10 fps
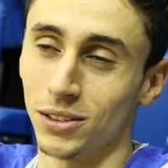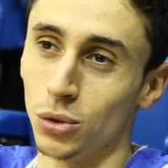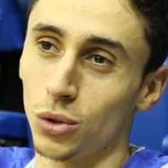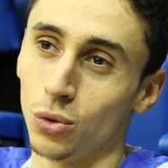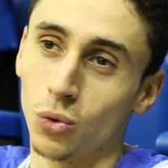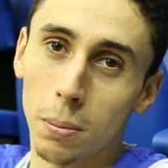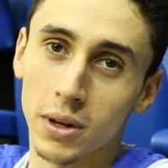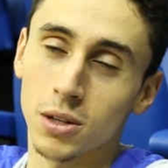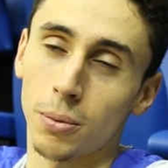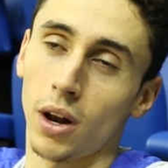donc on doit
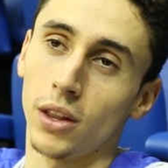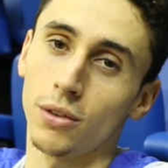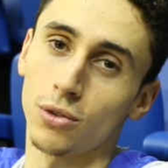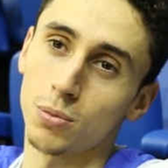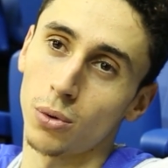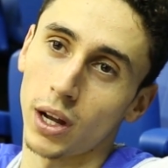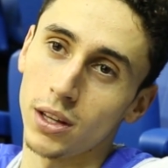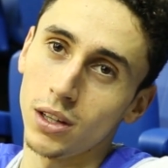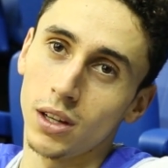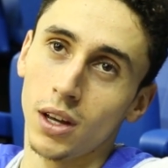passer par la défense pour
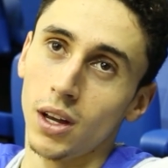gagner.